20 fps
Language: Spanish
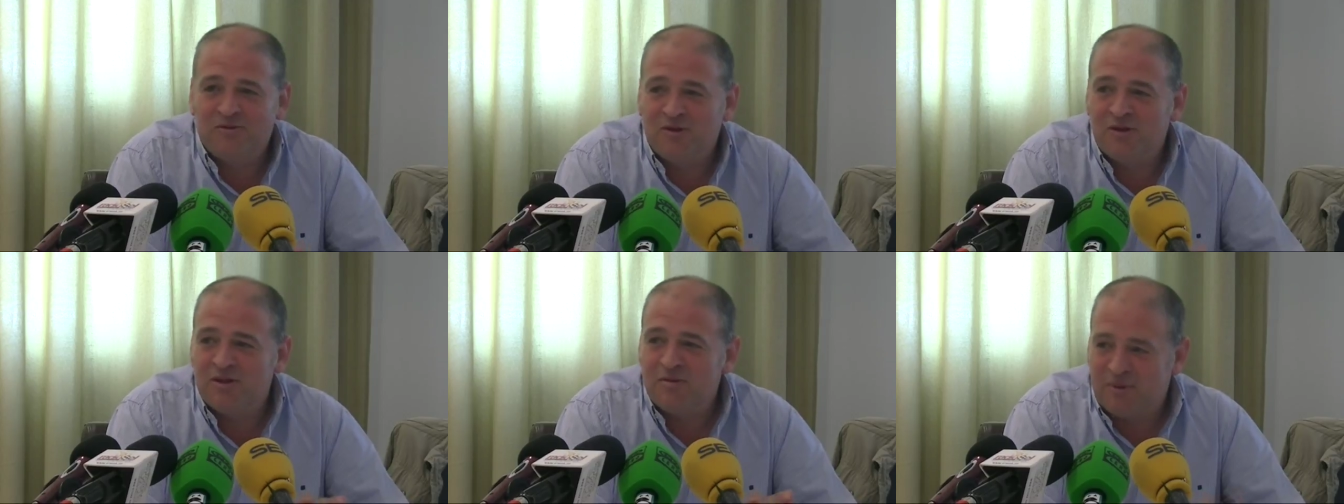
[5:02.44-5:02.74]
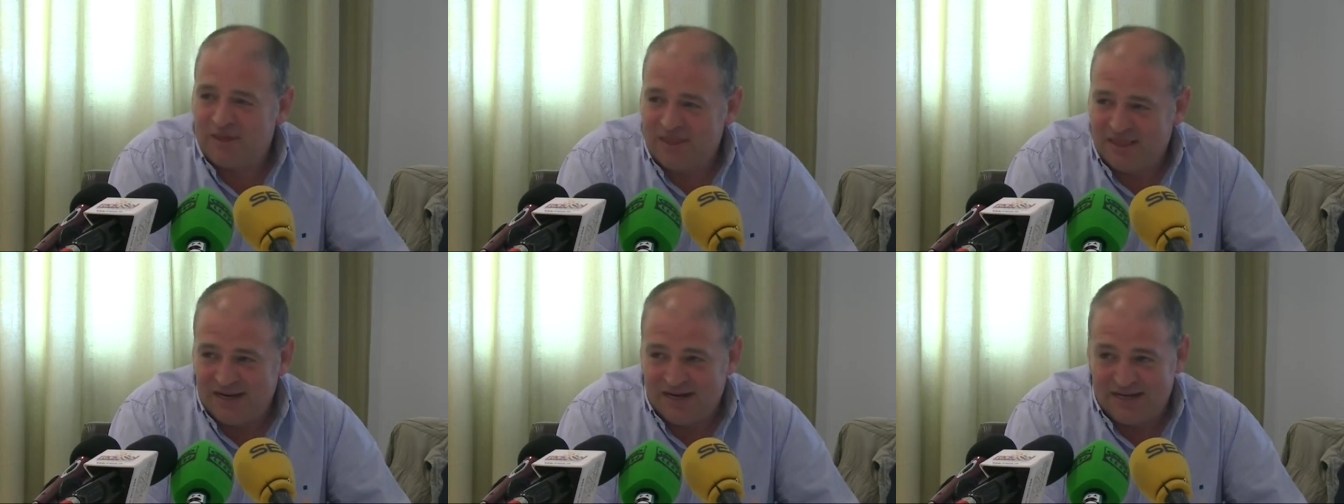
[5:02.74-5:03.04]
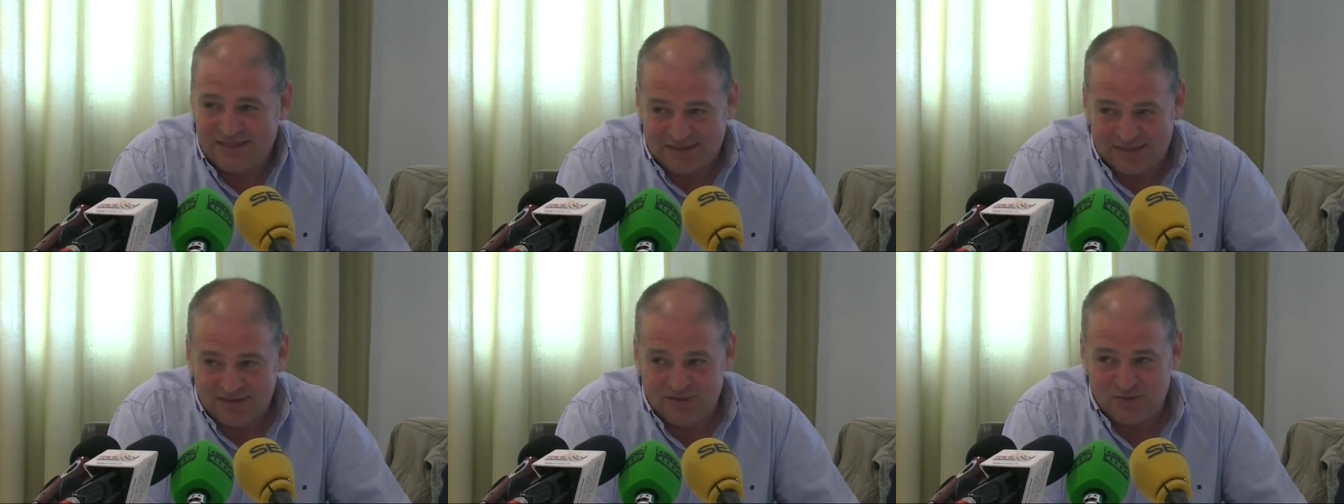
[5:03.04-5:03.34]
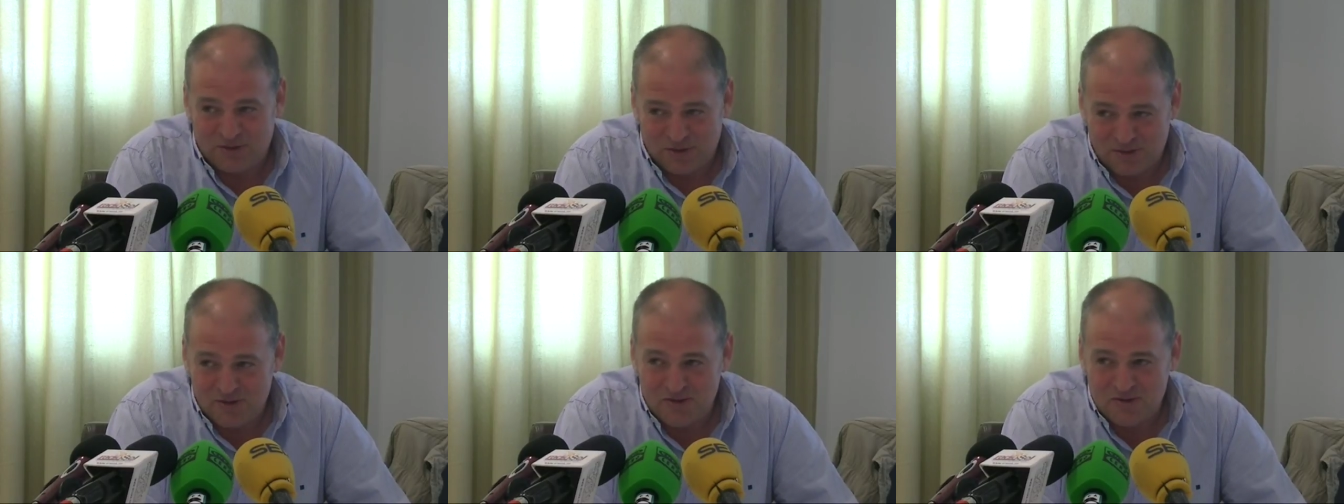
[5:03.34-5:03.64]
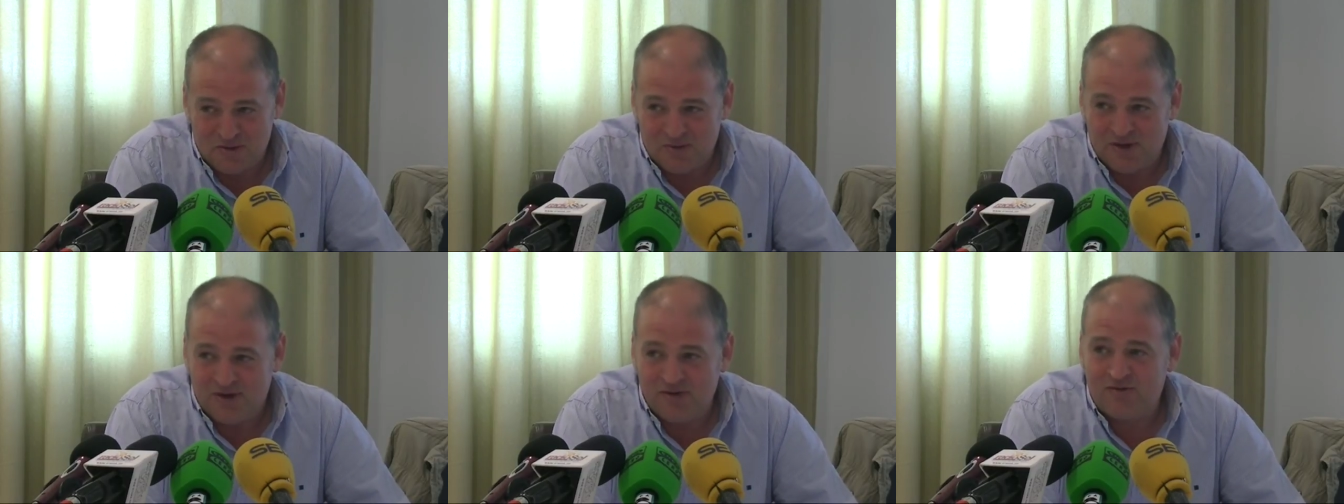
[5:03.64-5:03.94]
no dependerá tanto de Jorge
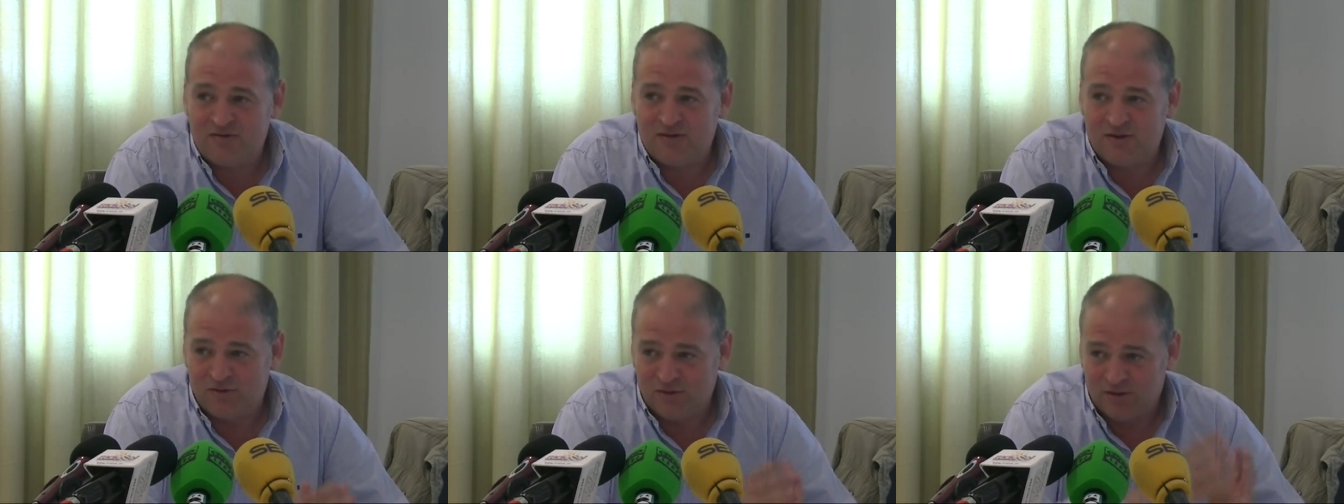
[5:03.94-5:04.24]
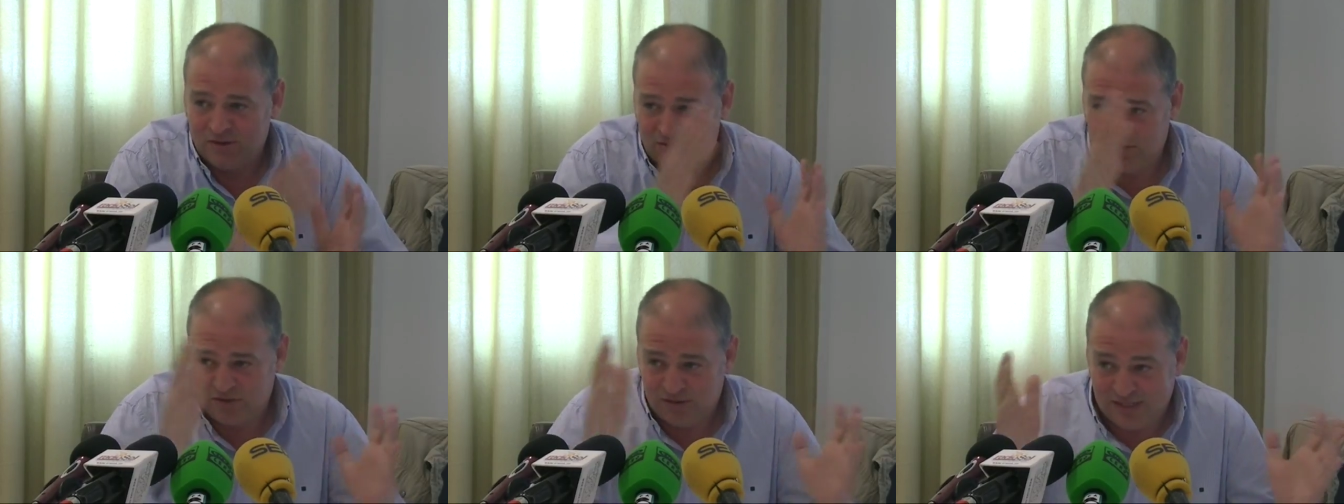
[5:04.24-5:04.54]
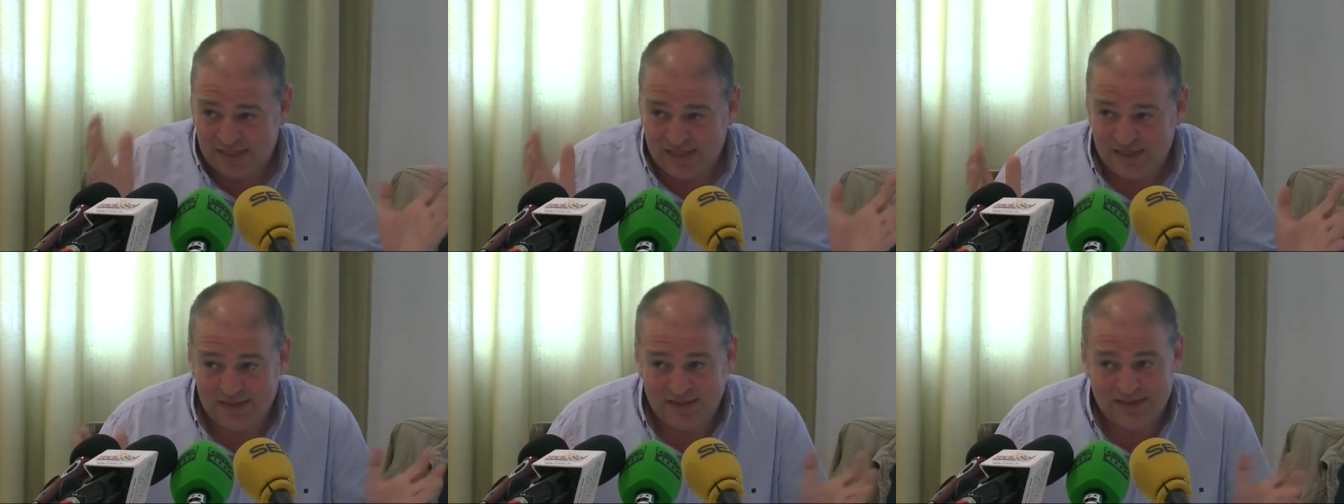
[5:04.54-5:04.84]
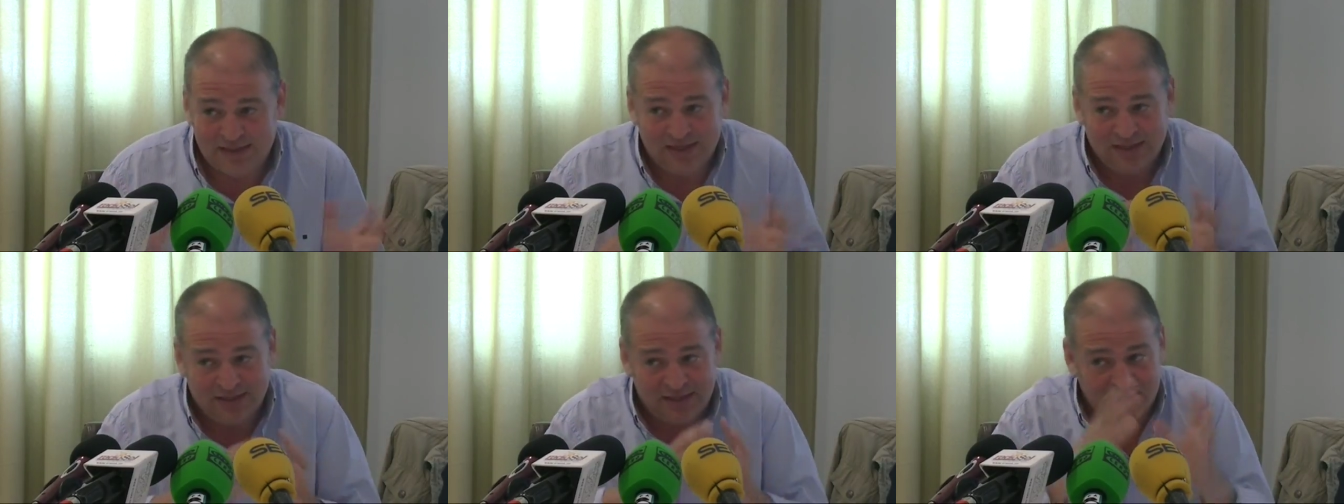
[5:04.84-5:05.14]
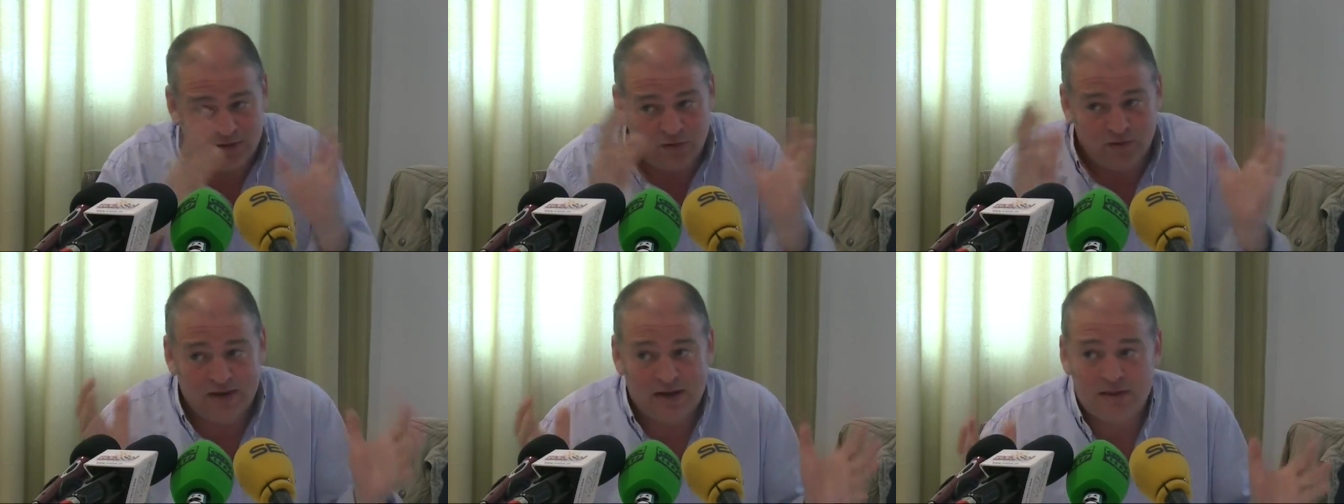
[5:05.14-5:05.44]
Romero, sino de, de
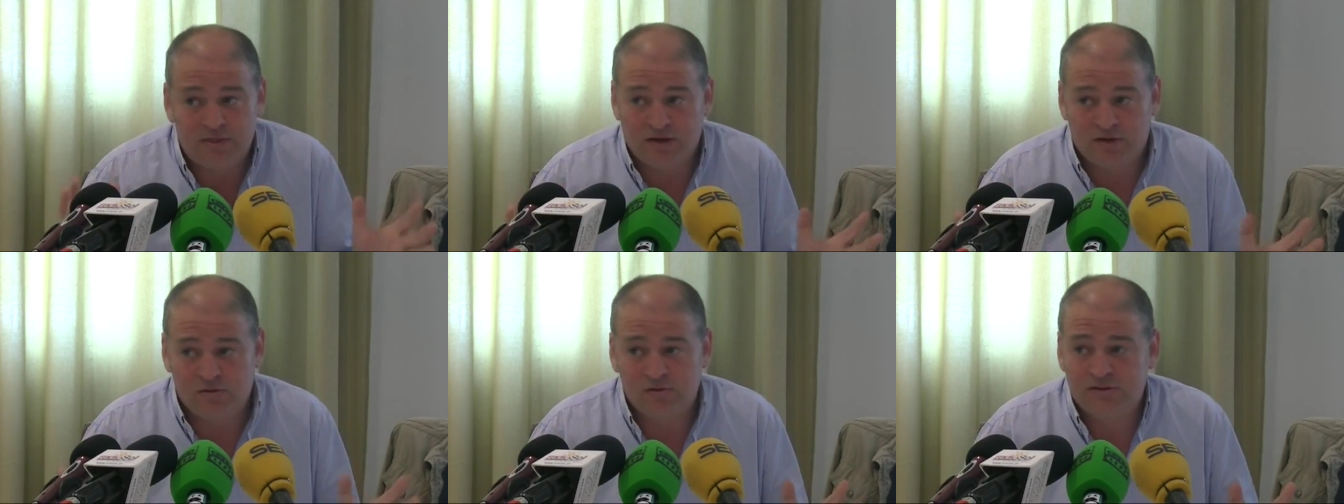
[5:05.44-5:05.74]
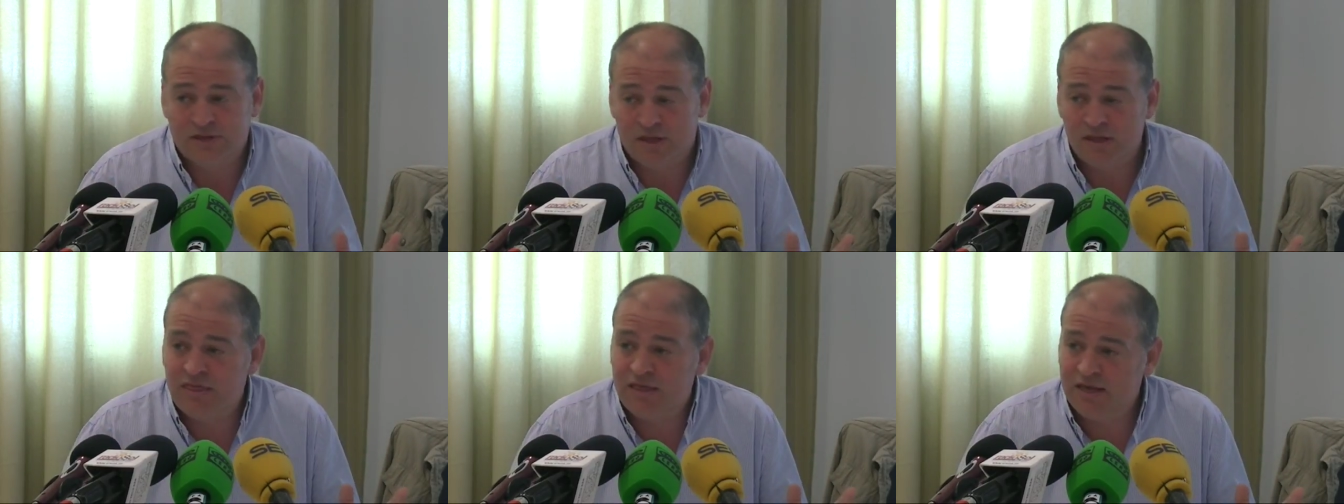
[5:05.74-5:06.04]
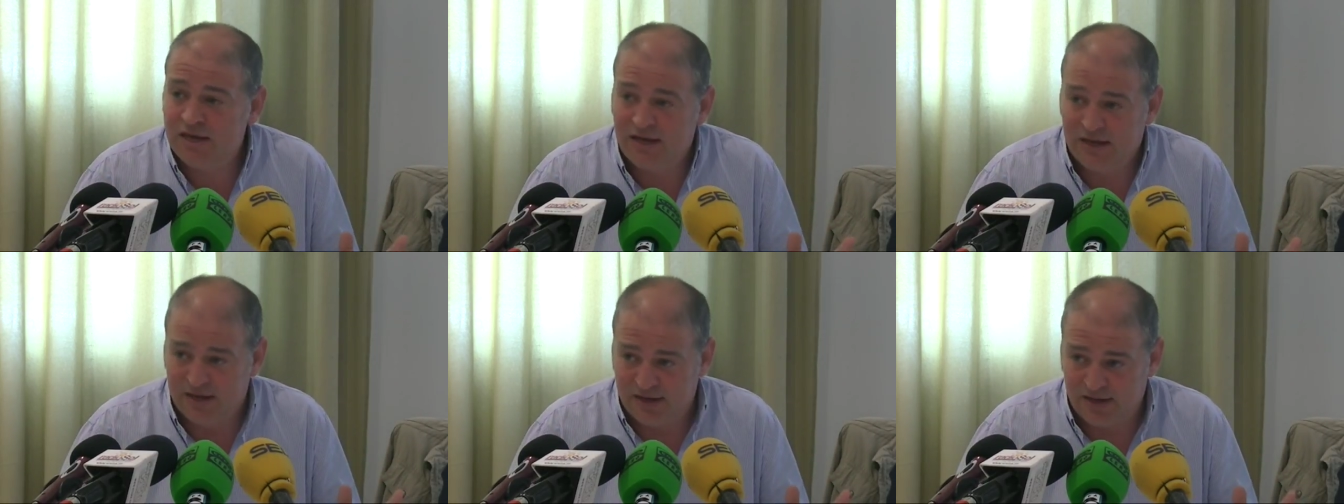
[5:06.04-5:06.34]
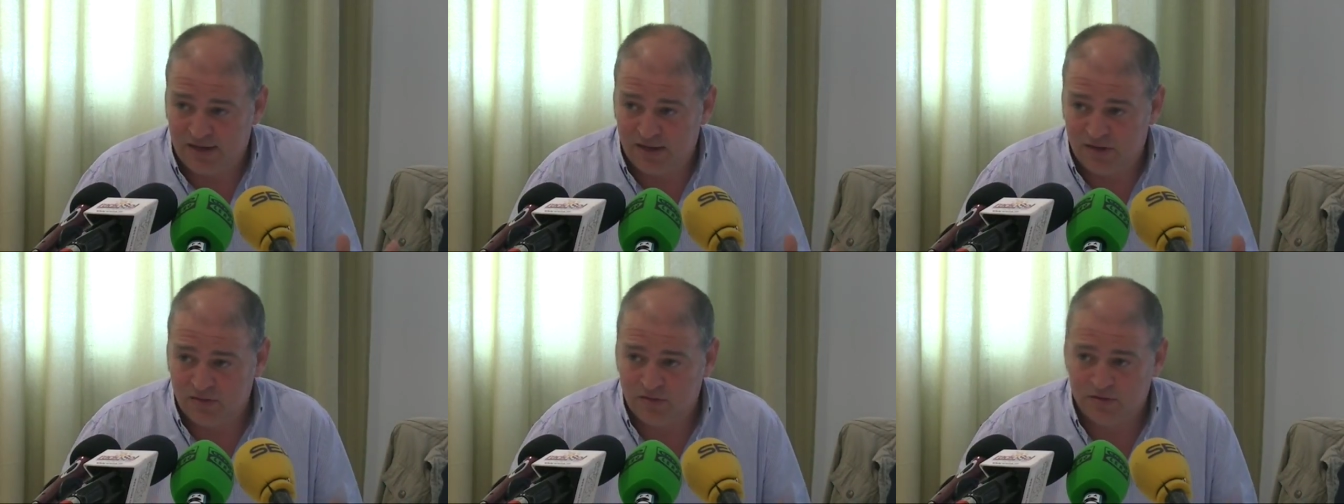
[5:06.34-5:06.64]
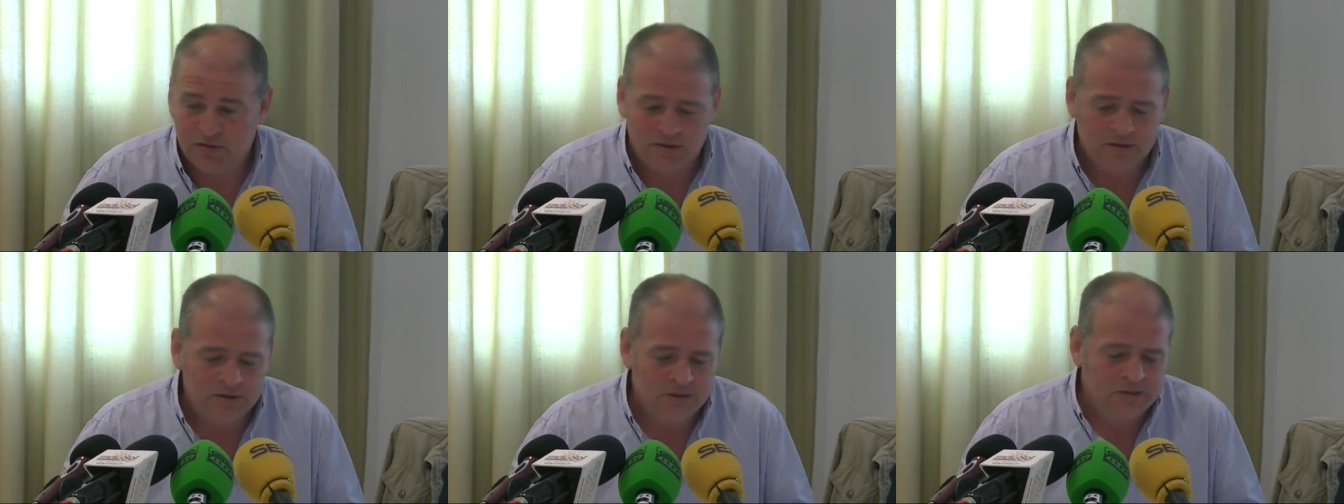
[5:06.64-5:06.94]
todas las circunstancias alrededor.